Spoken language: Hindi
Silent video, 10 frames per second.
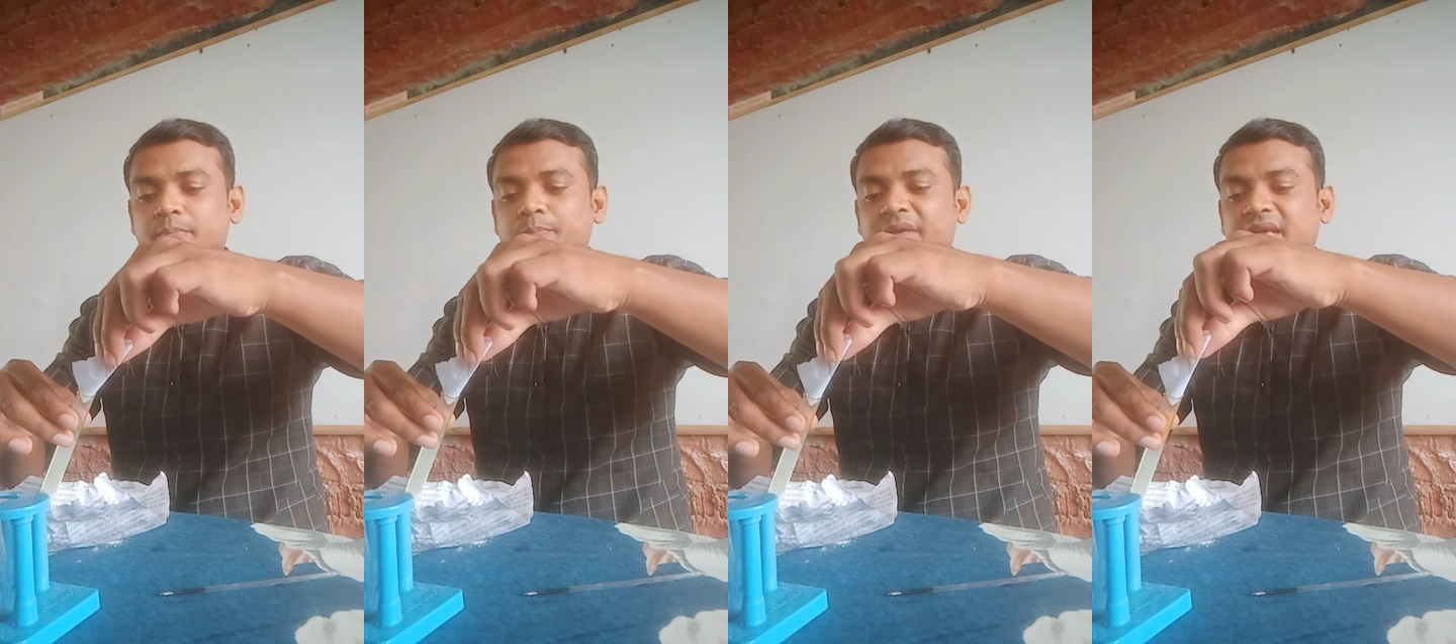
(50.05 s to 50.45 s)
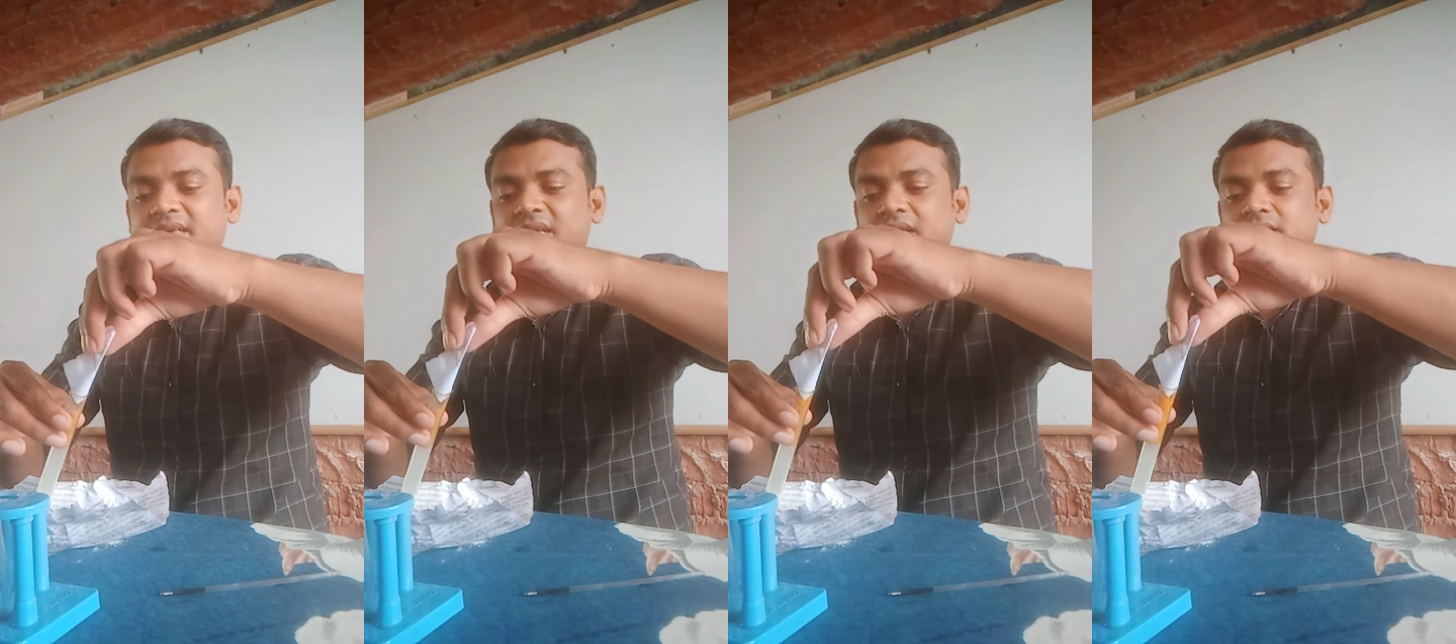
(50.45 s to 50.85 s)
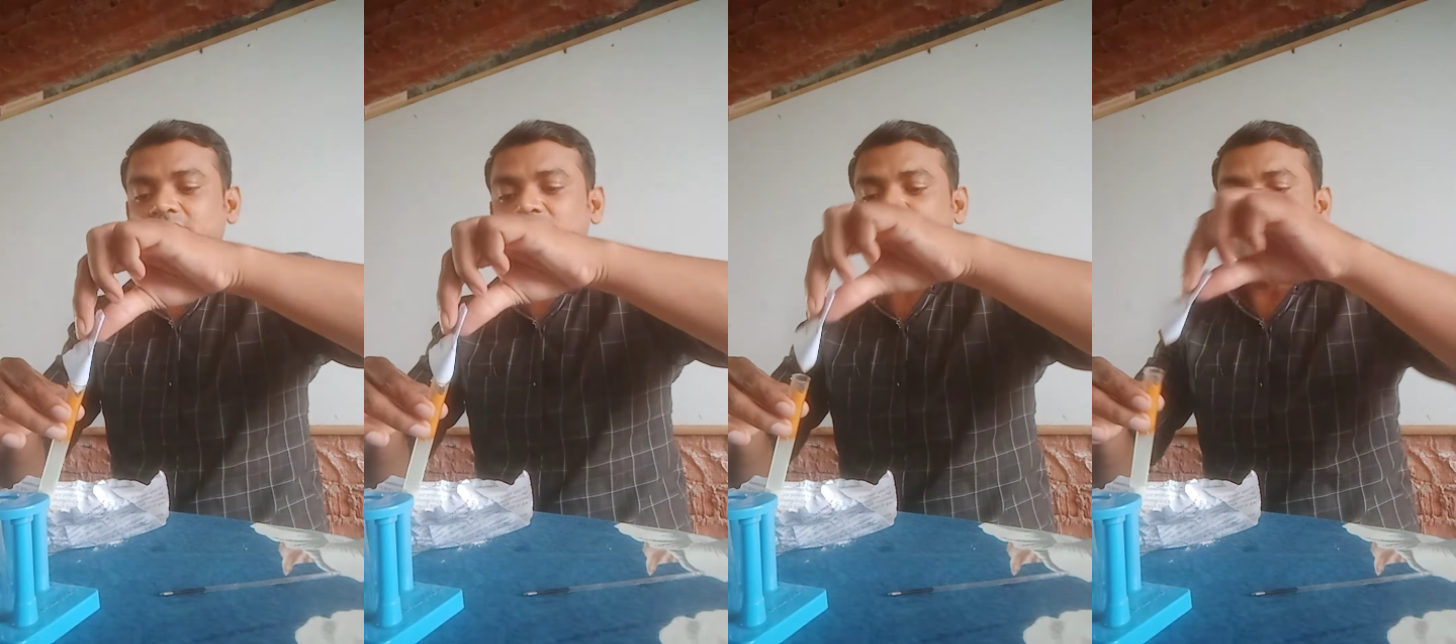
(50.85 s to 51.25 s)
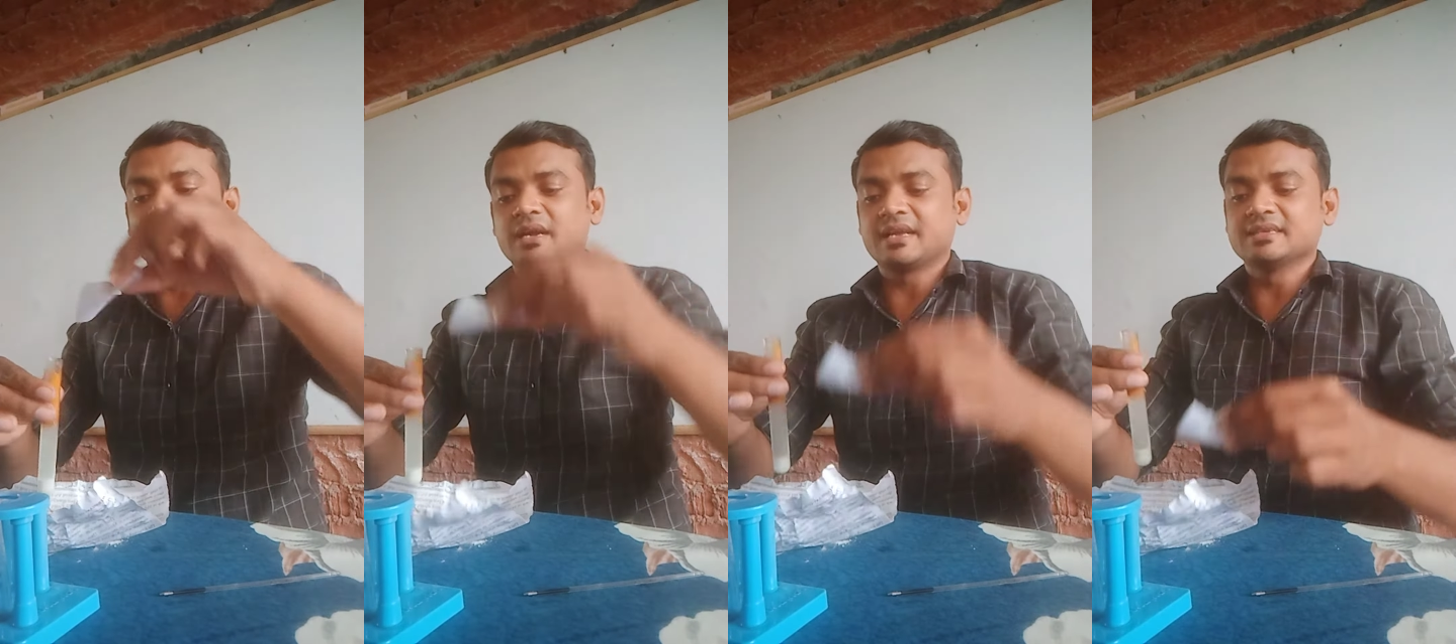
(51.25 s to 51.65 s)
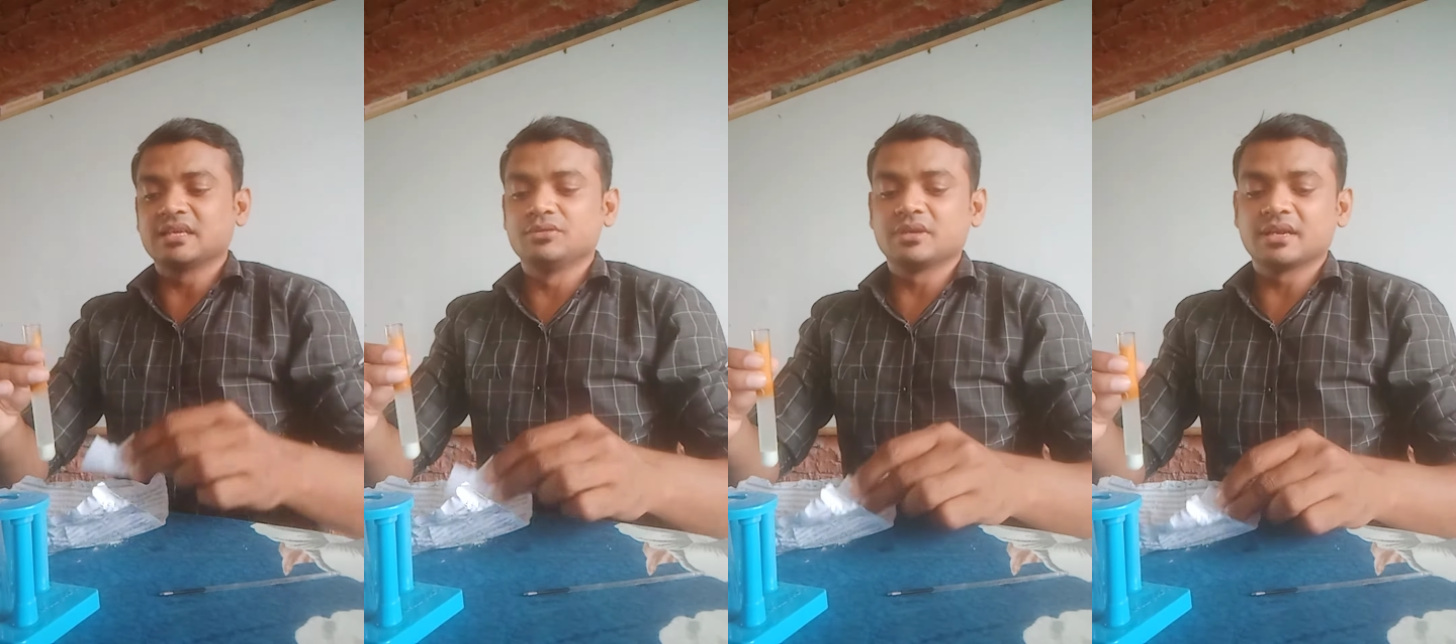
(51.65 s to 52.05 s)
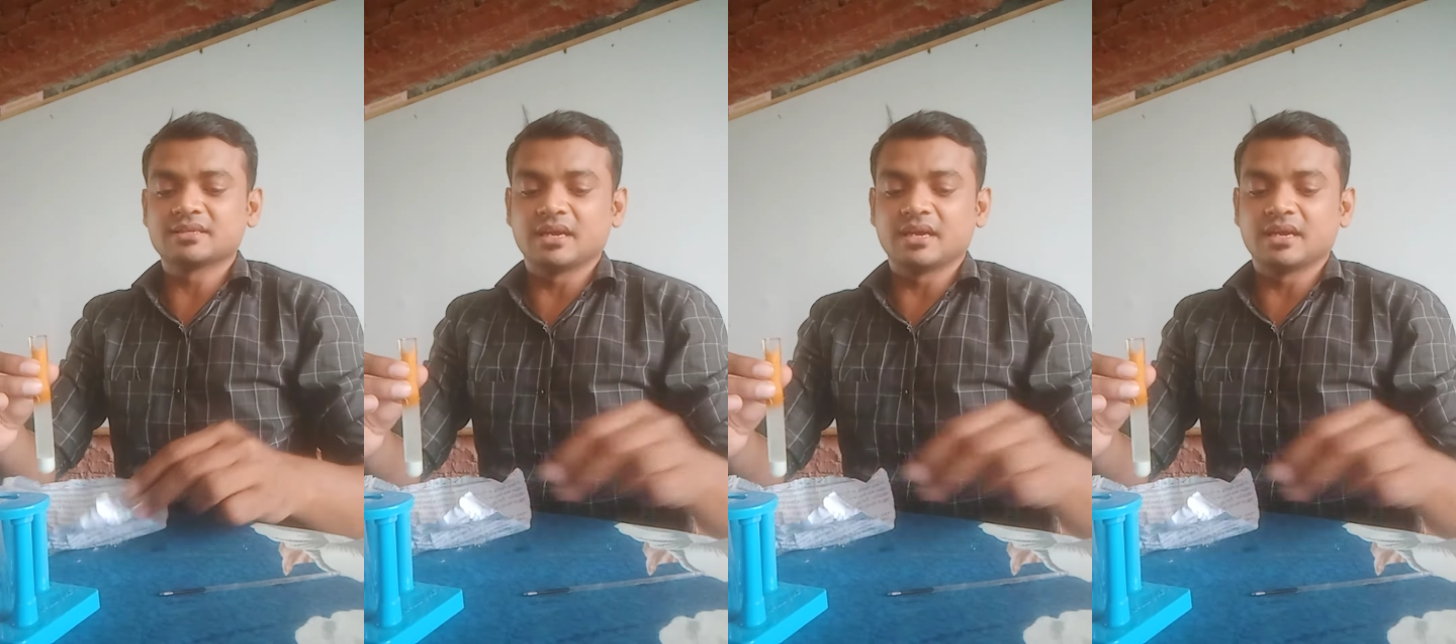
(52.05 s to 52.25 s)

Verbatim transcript: बेकिंग सोडा के सोल्यूशन के